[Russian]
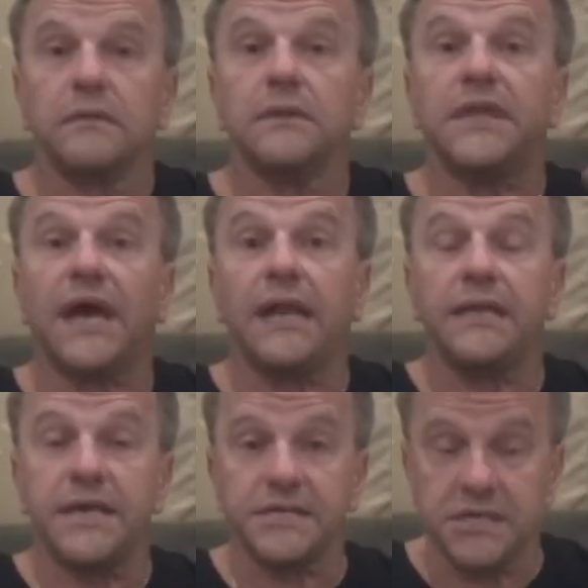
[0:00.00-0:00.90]
Далее,
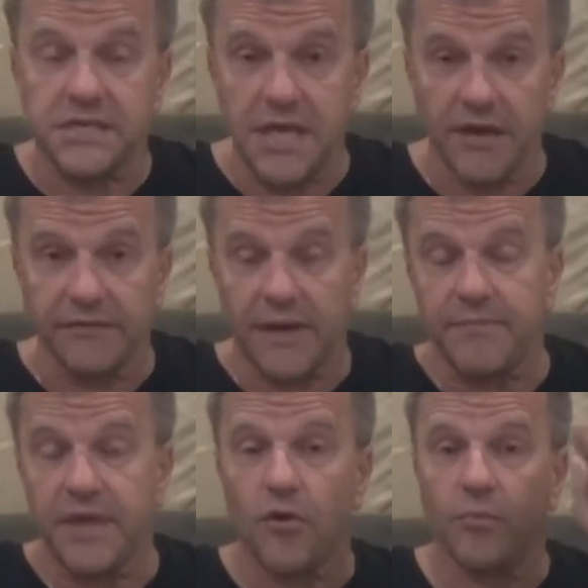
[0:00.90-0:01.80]
ежедневно
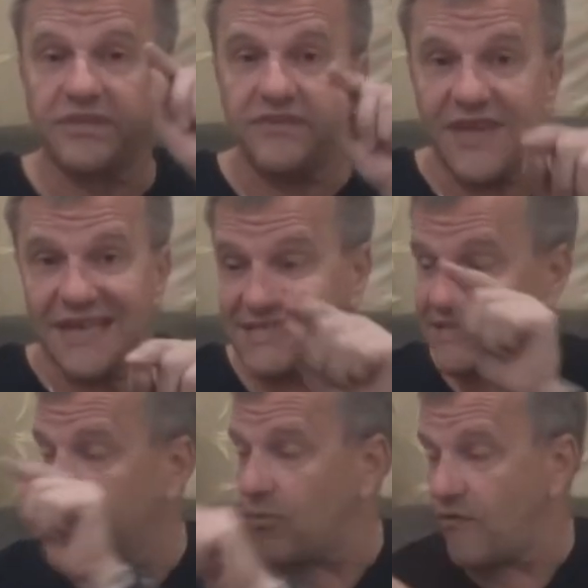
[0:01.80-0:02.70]
берем 2
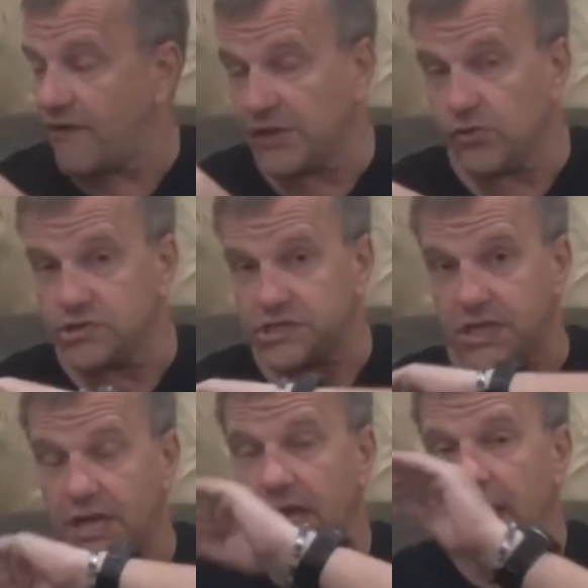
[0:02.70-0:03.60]
столовые
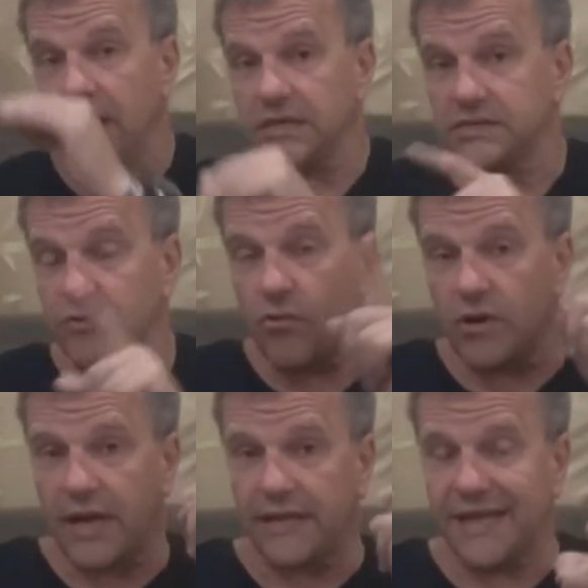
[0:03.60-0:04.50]
ложки с
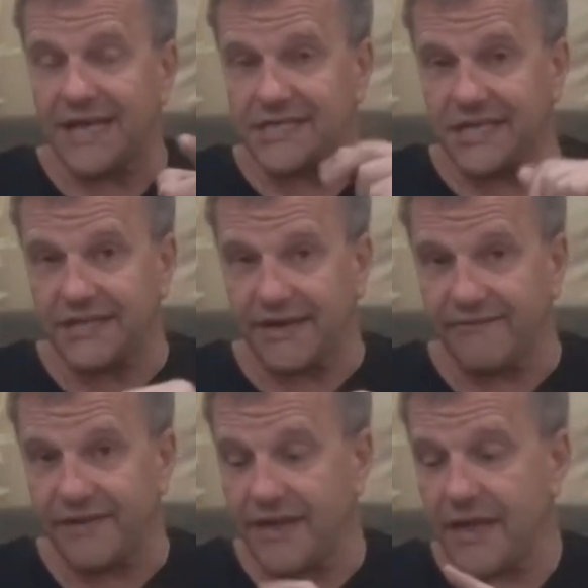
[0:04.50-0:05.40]
горкой нашей
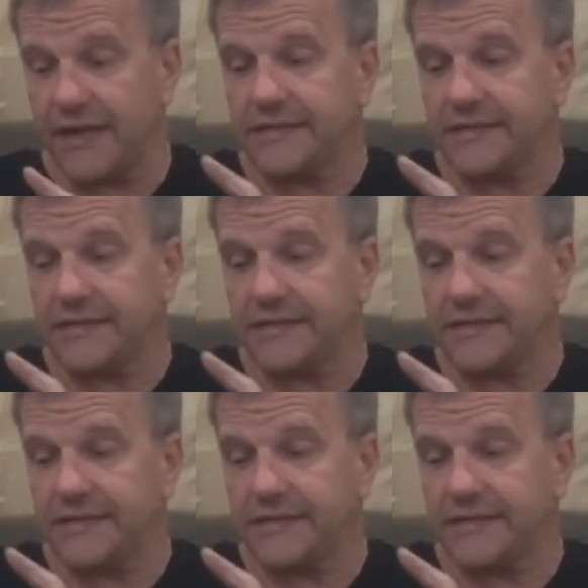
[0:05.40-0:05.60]
травы,